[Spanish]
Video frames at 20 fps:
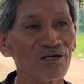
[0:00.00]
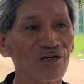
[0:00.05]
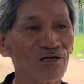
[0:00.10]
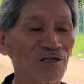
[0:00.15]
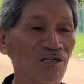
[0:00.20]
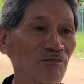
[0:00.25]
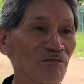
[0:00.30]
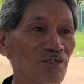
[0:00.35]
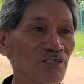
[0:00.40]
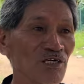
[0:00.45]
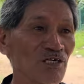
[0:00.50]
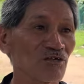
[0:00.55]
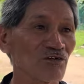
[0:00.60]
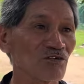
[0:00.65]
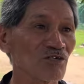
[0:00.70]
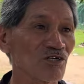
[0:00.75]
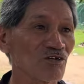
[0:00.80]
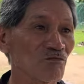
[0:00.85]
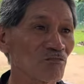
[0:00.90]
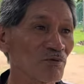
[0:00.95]
La
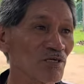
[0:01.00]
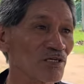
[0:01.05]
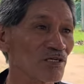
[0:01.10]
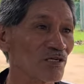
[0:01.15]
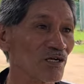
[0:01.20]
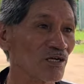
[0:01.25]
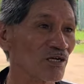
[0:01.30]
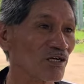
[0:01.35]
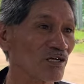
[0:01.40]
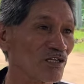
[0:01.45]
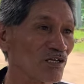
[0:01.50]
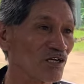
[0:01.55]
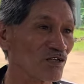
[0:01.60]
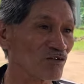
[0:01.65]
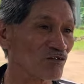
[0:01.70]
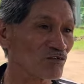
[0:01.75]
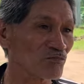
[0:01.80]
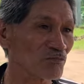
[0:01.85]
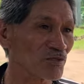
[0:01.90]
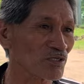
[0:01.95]
misteriosa no pasa de dar
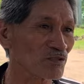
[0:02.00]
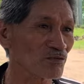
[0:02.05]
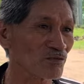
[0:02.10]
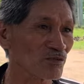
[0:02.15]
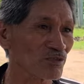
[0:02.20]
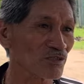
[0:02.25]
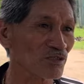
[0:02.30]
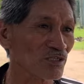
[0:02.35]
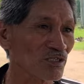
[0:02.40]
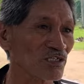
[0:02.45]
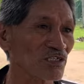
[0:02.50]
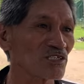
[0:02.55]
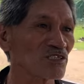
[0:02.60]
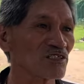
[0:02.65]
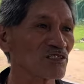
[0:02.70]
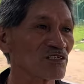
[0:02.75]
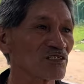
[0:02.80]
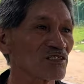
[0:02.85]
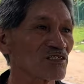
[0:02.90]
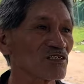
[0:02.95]
500 pesos.
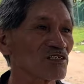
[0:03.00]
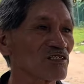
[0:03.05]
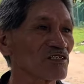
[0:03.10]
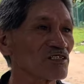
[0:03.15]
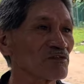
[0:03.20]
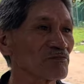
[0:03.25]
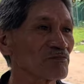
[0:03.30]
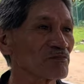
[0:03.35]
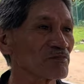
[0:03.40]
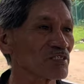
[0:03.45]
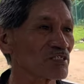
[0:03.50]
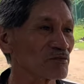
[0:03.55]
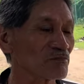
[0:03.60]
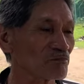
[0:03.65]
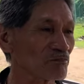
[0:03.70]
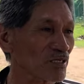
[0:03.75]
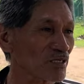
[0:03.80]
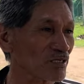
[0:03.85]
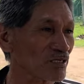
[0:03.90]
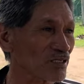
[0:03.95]
Y,
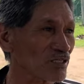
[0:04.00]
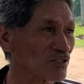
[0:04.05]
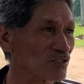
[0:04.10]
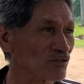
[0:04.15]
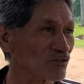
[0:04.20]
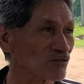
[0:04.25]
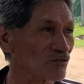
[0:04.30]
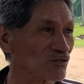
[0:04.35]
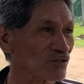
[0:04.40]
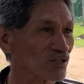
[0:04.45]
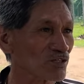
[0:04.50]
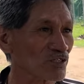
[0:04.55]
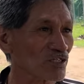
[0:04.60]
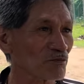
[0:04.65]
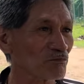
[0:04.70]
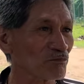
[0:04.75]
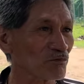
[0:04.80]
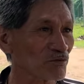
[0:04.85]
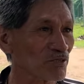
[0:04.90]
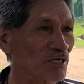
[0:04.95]
para esto, ya
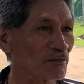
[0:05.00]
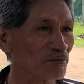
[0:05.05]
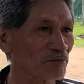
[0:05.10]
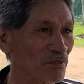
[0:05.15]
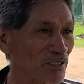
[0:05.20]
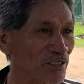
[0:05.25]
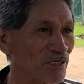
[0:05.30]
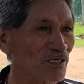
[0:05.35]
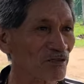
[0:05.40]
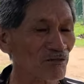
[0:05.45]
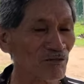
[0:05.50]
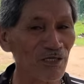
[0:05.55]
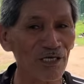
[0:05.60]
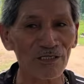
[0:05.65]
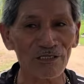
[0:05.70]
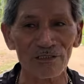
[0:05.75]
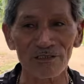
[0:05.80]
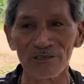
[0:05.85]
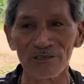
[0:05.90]
pura pija lo dan.